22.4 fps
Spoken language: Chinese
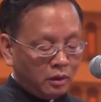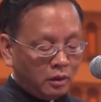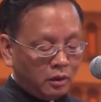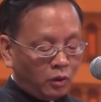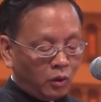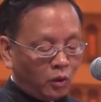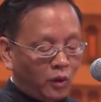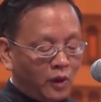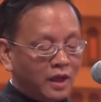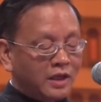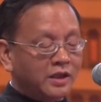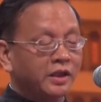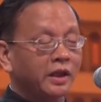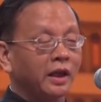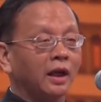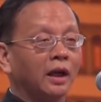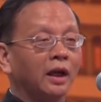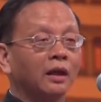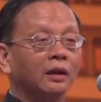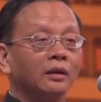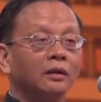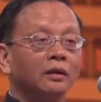化解
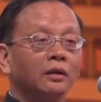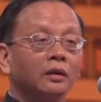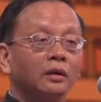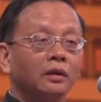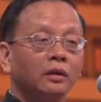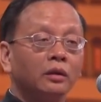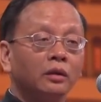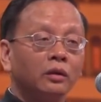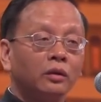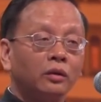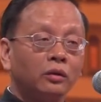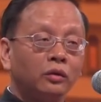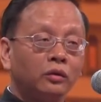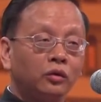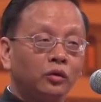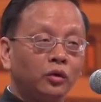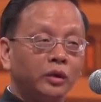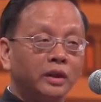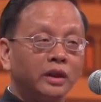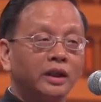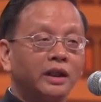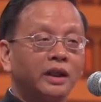了
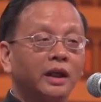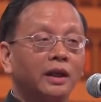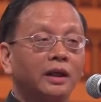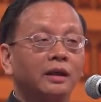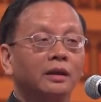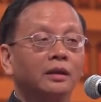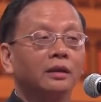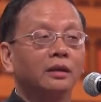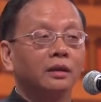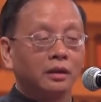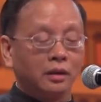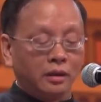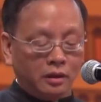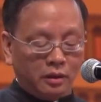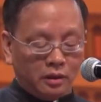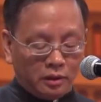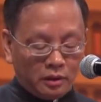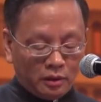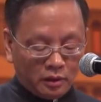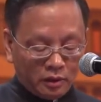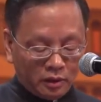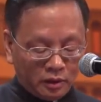对抗。
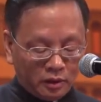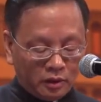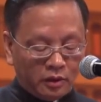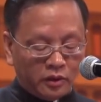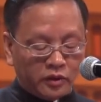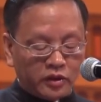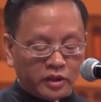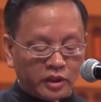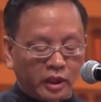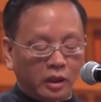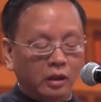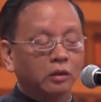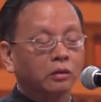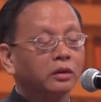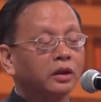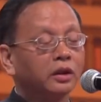以仇